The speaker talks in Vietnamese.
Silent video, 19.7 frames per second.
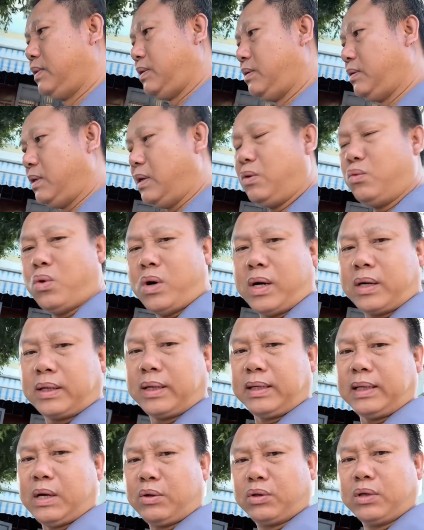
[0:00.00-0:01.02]
liên quan
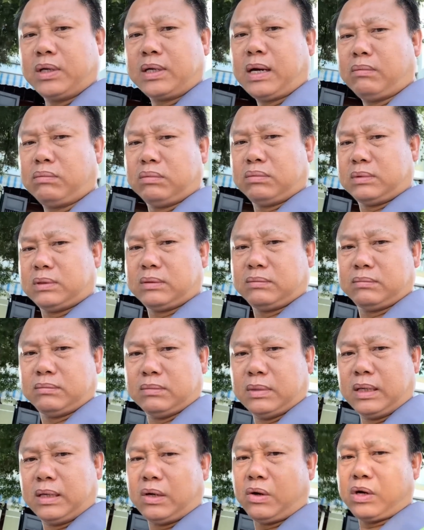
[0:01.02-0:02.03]
đến đầu tư công
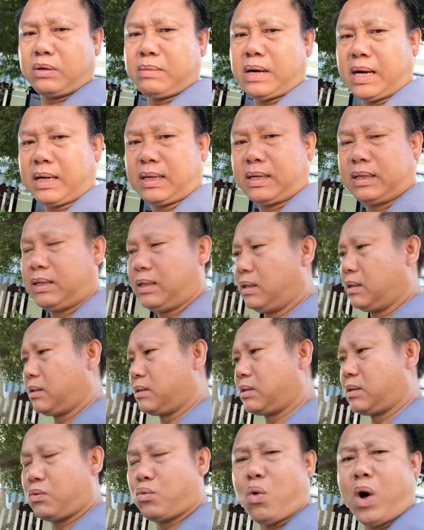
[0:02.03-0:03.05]
mình nói các bạn là nó
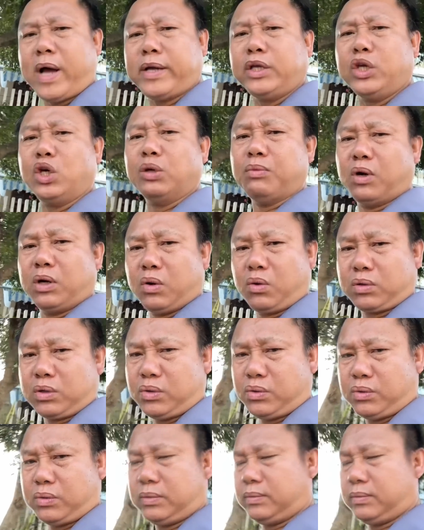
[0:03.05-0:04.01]
quá nhiều bộ luật luôn